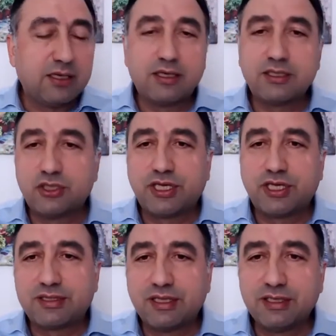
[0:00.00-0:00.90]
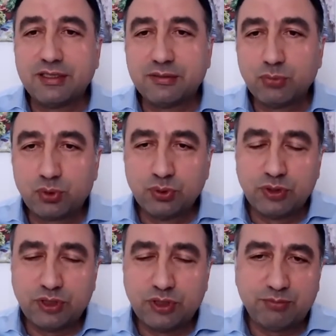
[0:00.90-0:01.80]
şirketlerin
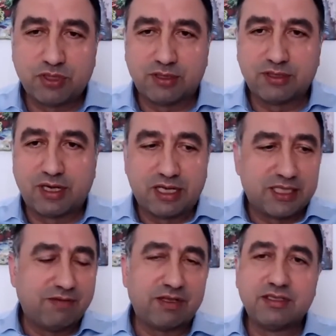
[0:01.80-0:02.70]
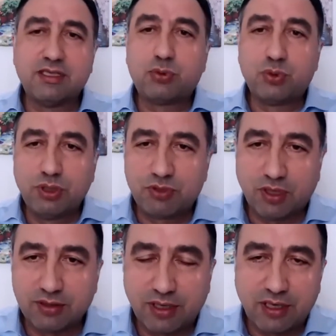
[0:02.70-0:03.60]
bütün imkanlarıyla, devletin de bütün
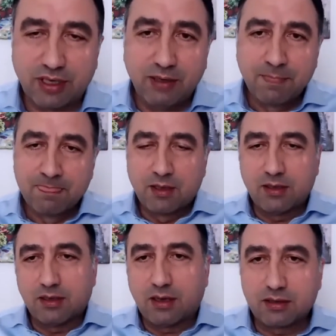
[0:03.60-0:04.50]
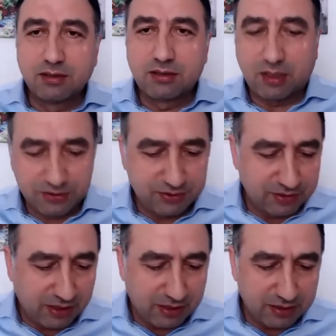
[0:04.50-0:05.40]
imkanlarıyla halkın
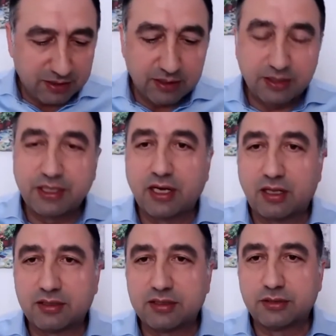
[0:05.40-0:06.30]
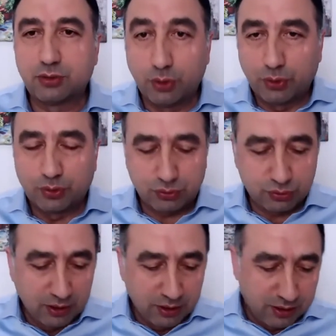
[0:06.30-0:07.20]
karşısında yer aldığını
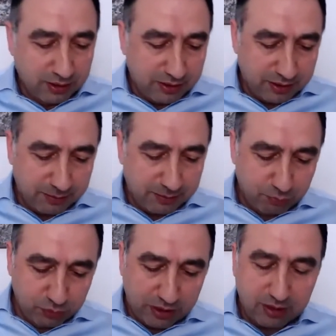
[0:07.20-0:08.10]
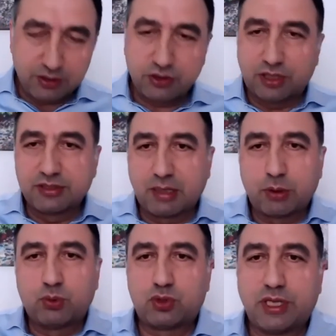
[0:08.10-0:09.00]
görüyoruz. buna jandarma
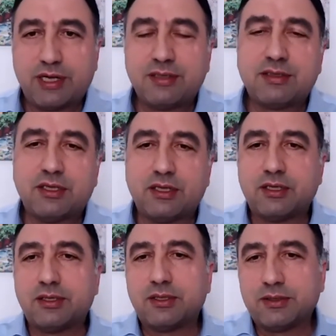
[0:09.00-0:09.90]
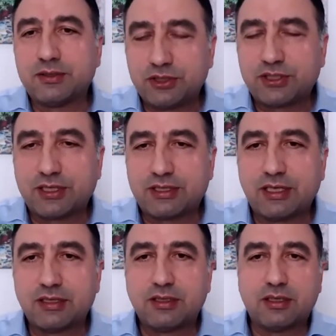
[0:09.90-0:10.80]
güçlerinin,
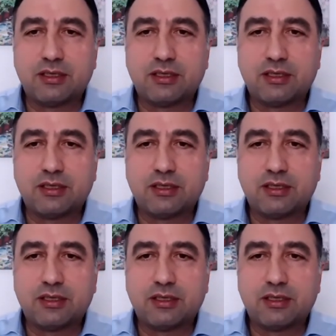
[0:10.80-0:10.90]
şirketlerin